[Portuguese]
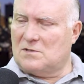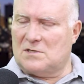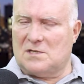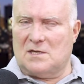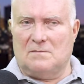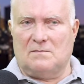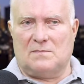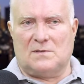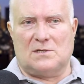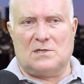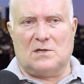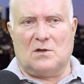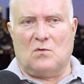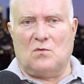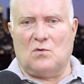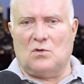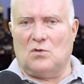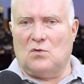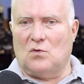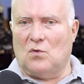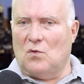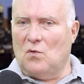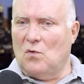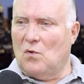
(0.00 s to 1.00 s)
sempre se
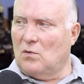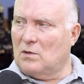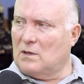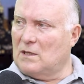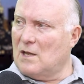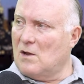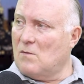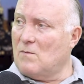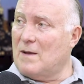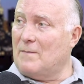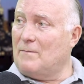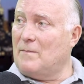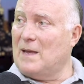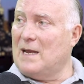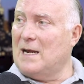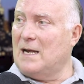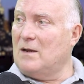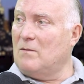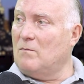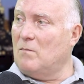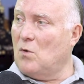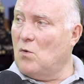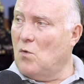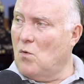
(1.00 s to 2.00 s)
cuidou, tem uma
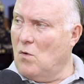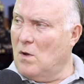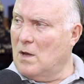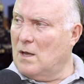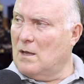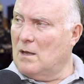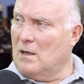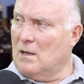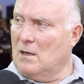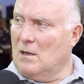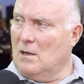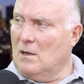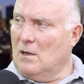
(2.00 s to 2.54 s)
pele boa,